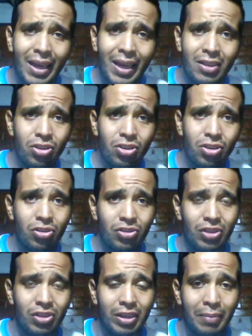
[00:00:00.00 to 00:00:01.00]

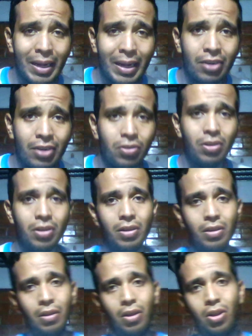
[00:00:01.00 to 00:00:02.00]
Entonces, hermano,
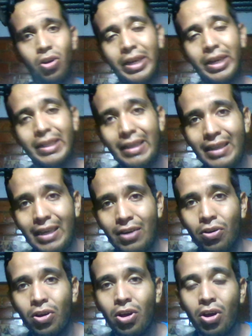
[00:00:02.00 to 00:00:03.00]
lo que te
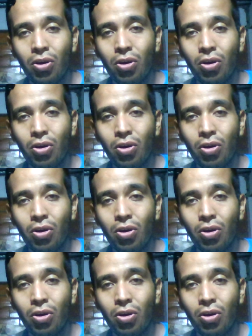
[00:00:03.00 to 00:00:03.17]
digo